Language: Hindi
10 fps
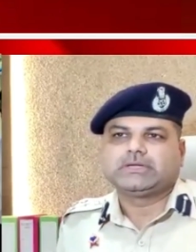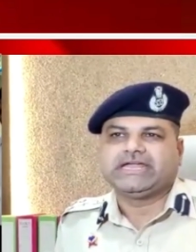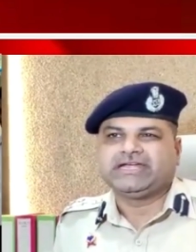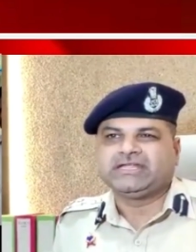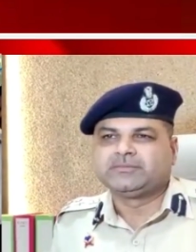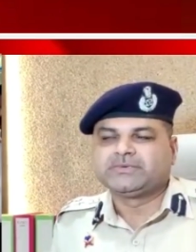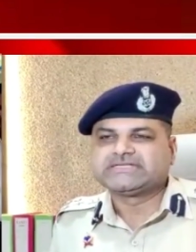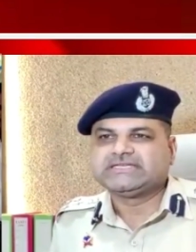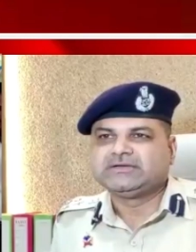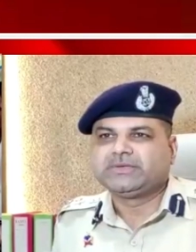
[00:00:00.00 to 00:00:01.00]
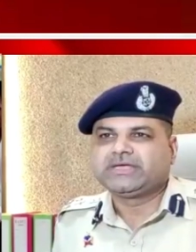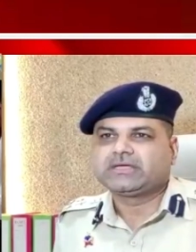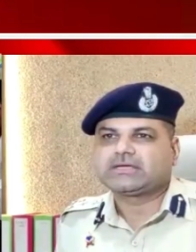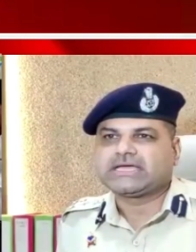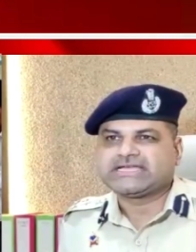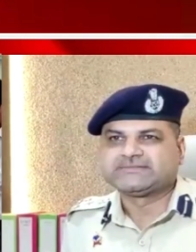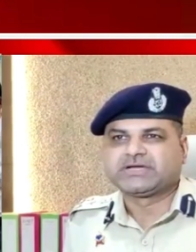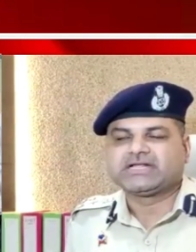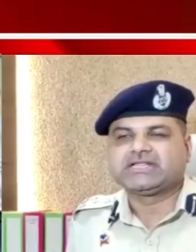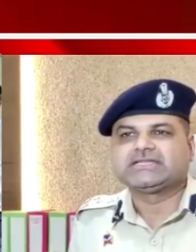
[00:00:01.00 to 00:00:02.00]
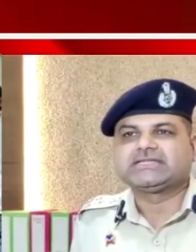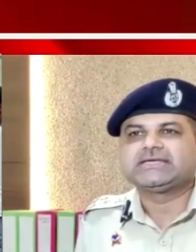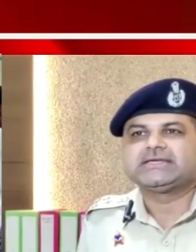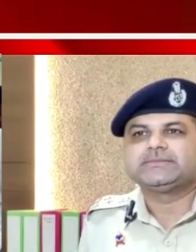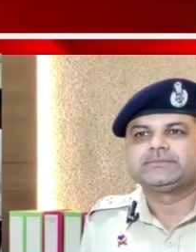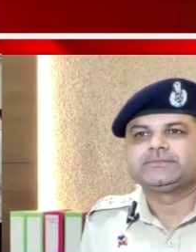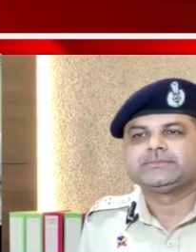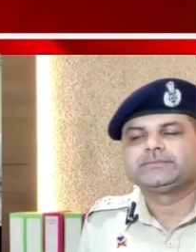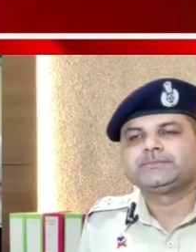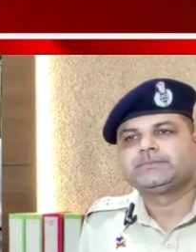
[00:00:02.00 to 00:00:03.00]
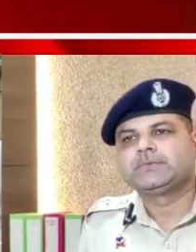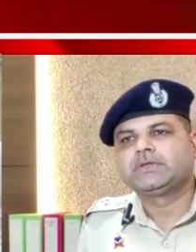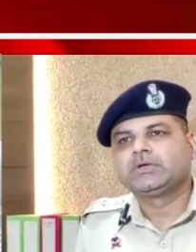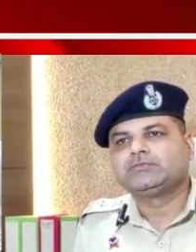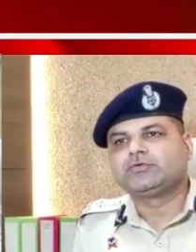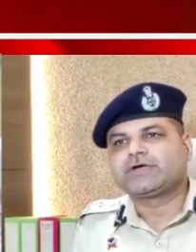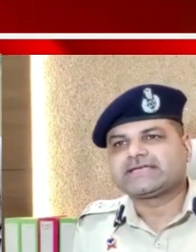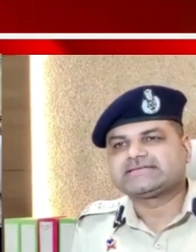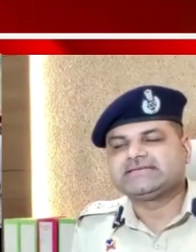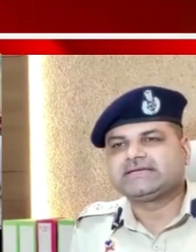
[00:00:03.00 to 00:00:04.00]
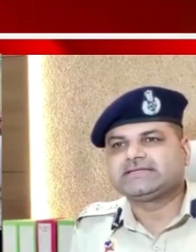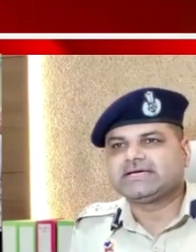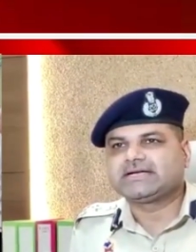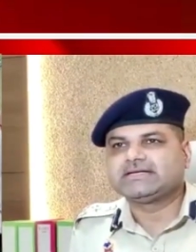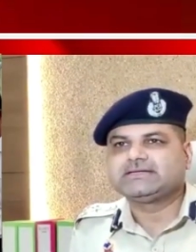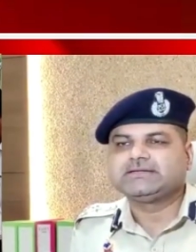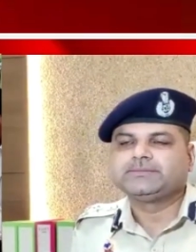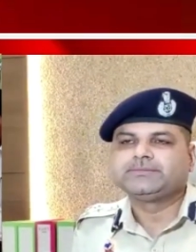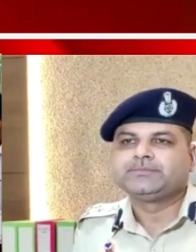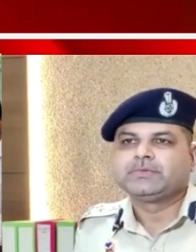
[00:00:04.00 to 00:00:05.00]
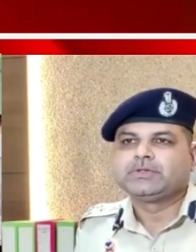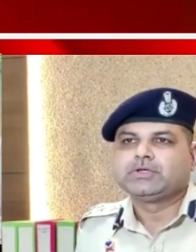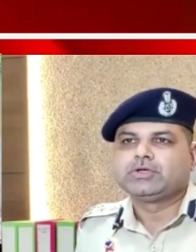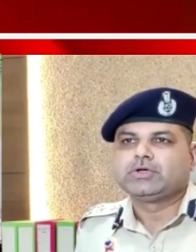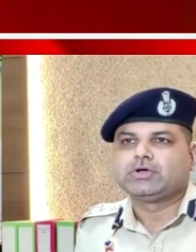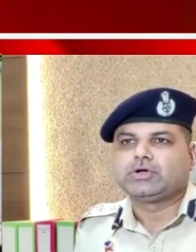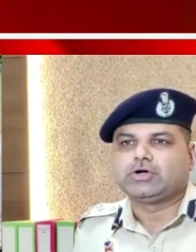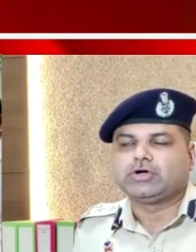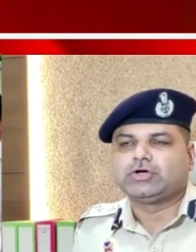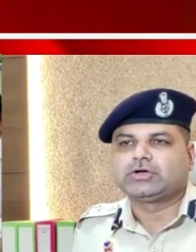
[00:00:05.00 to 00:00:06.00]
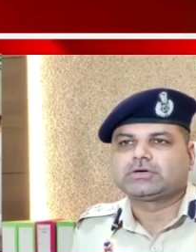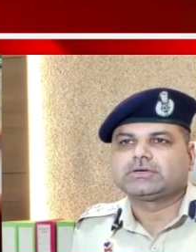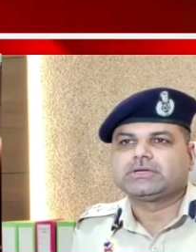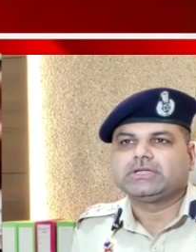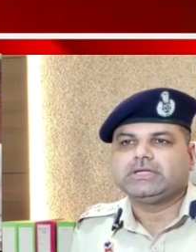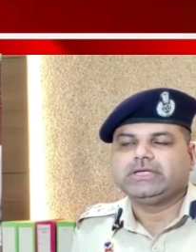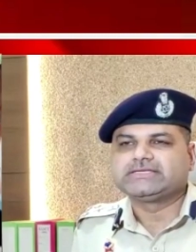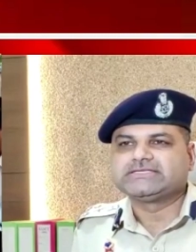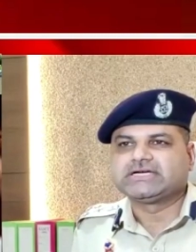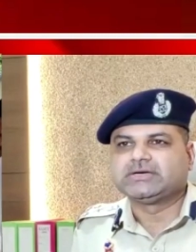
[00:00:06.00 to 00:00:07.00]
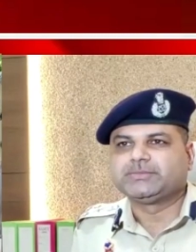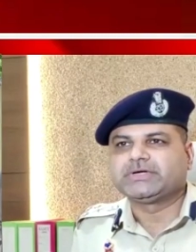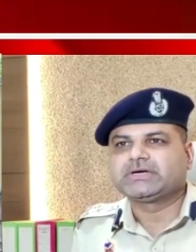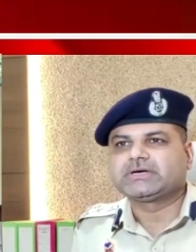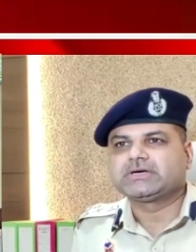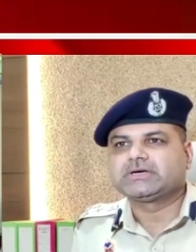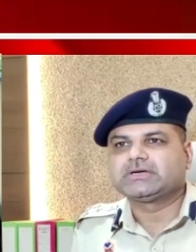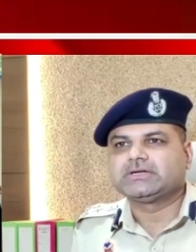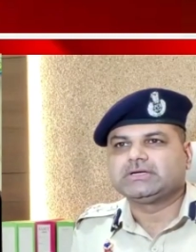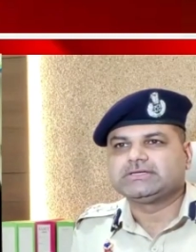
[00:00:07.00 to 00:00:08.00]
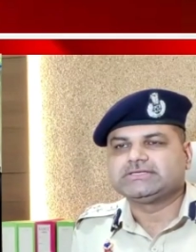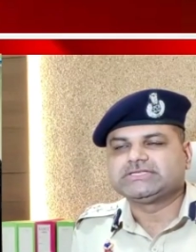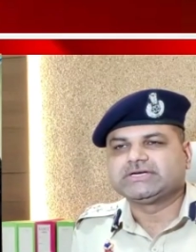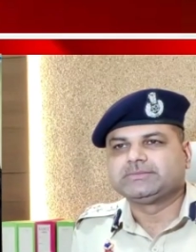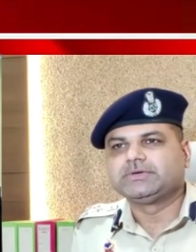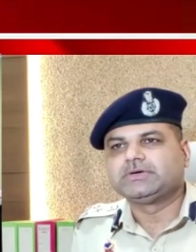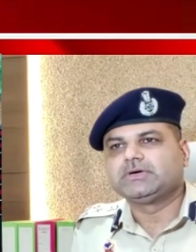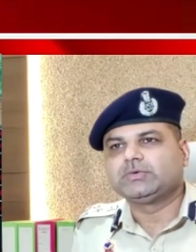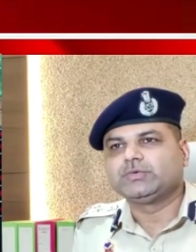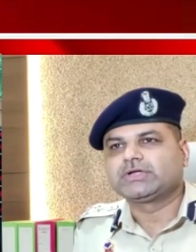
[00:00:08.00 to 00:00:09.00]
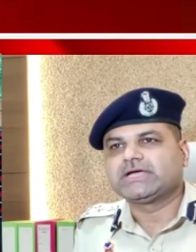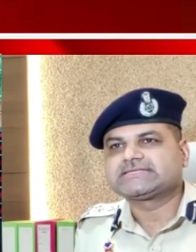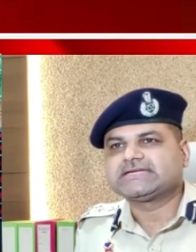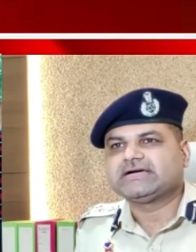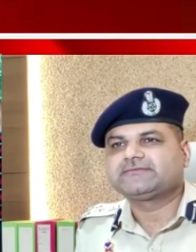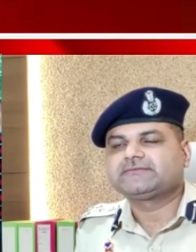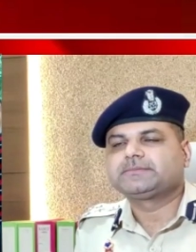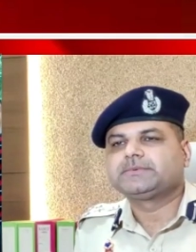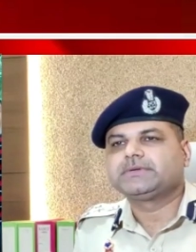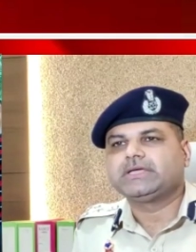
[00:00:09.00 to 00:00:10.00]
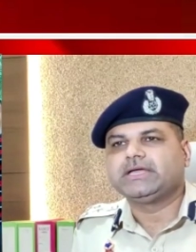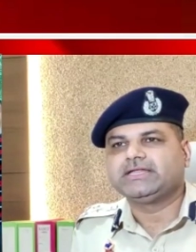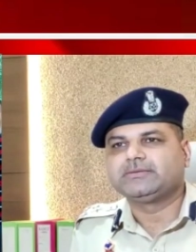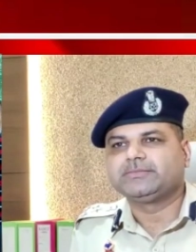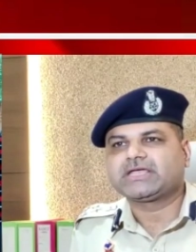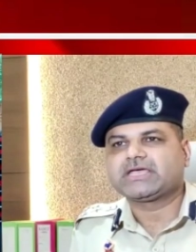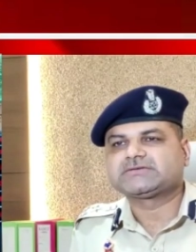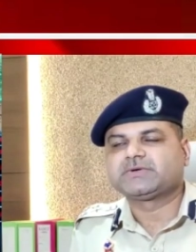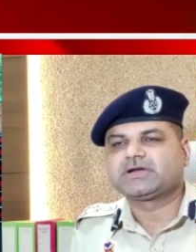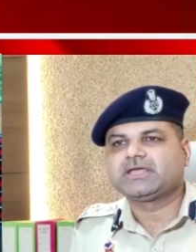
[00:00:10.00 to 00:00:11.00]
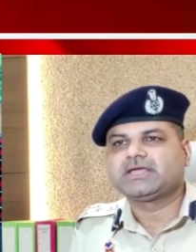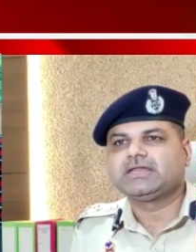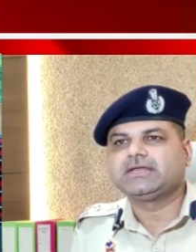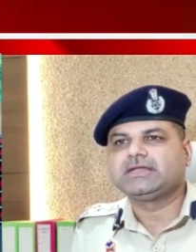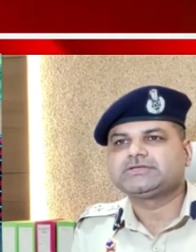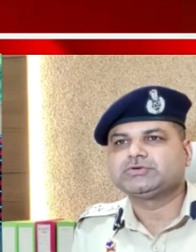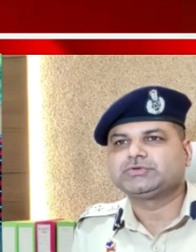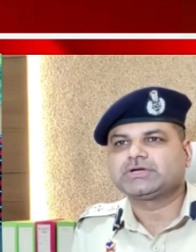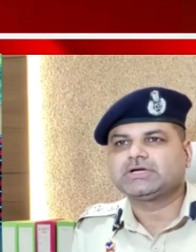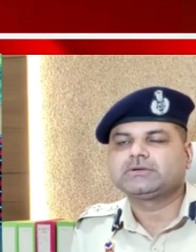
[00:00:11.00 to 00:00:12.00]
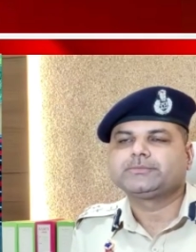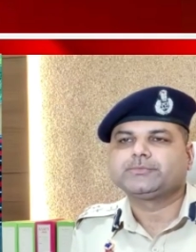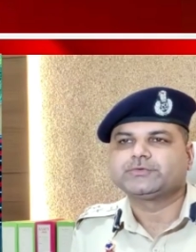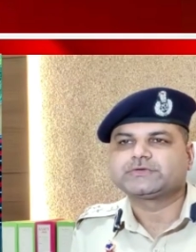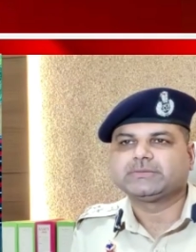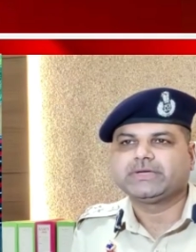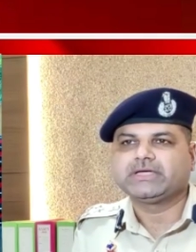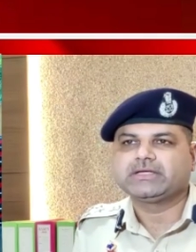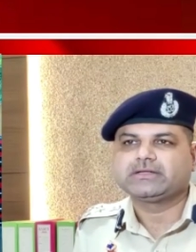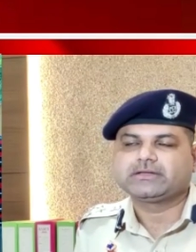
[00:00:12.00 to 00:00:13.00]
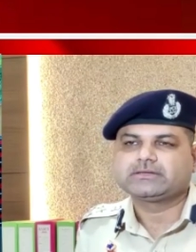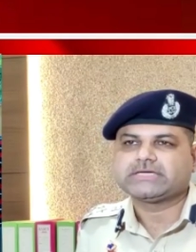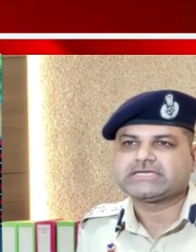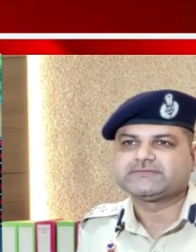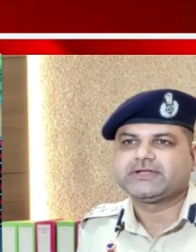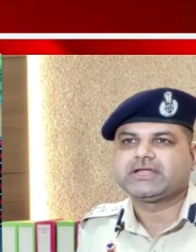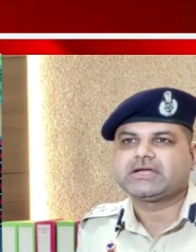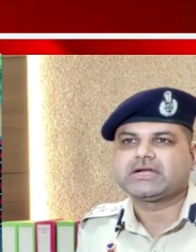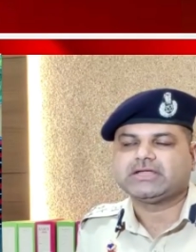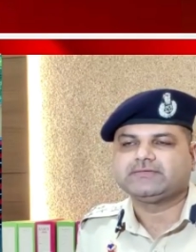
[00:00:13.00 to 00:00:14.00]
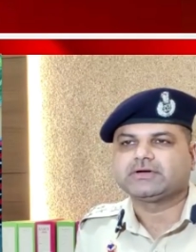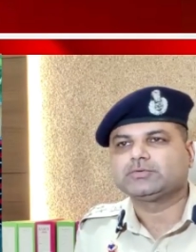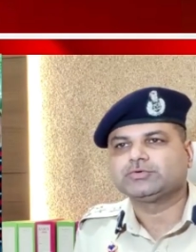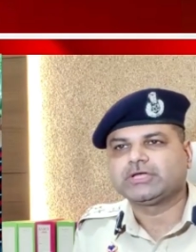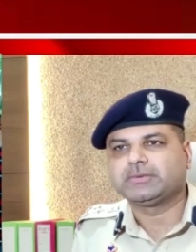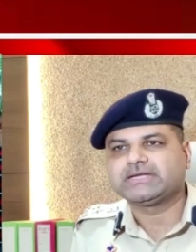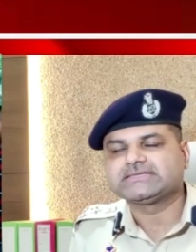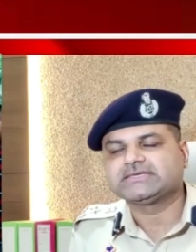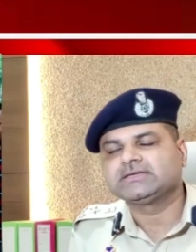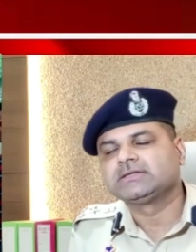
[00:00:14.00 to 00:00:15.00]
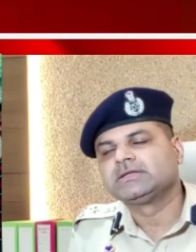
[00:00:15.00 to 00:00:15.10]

एटीएम मशीन में कैश भरा जाता है वो कैश लेके जा रही थी और एक जगह पर जब उनका स्टाफ एटीएम में कैश भरने के लिए नीचे उतरा उस समय कैश वैन का ड्राइवर उदयवान सिंह